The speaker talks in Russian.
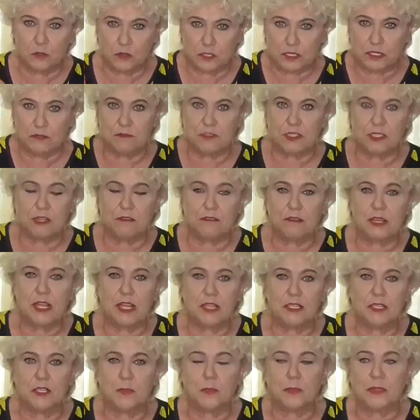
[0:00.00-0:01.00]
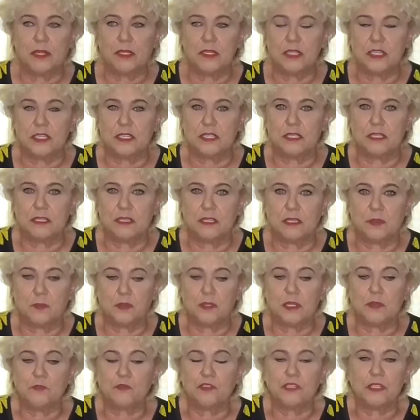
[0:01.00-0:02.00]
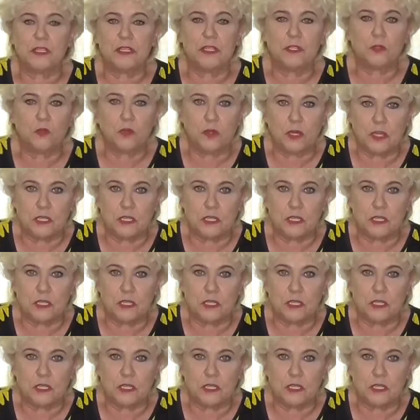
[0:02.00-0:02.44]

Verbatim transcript: он сам вставляет дополнительные, потому что никто,